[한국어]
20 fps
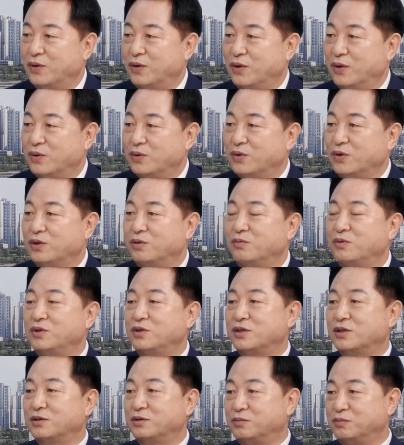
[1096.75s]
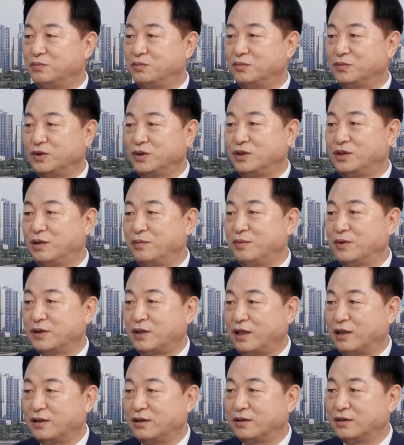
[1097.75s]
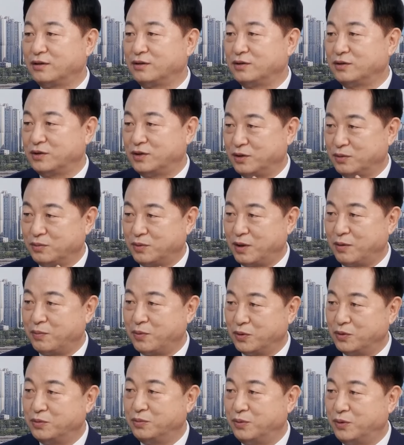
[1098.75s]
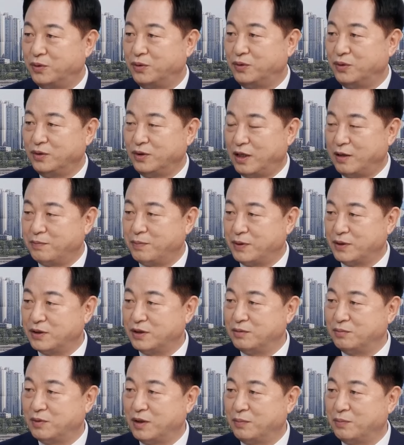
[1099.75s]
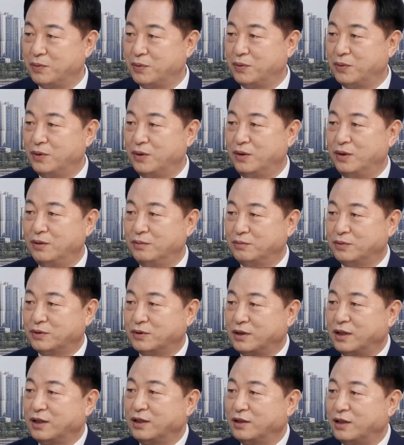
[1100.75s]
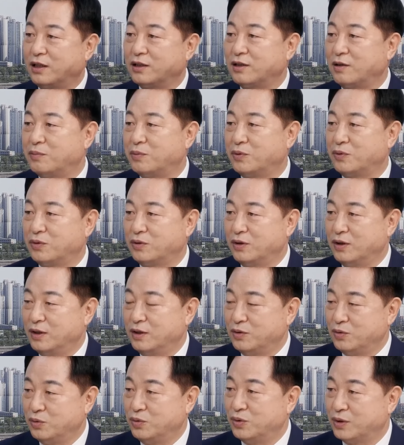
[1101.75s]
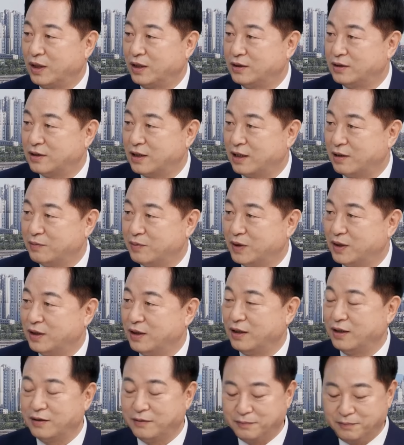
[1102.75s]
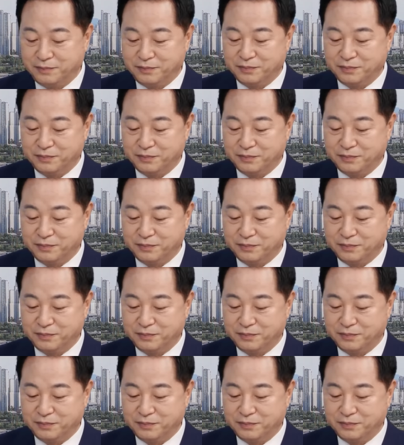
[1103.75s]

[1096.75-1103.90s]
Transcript: 음. 이미 지금 이재명 당 지금 대표 후보, 네. 앞에 전임 대표, 뭐 차기 당 대표 유력한 사람인데 네.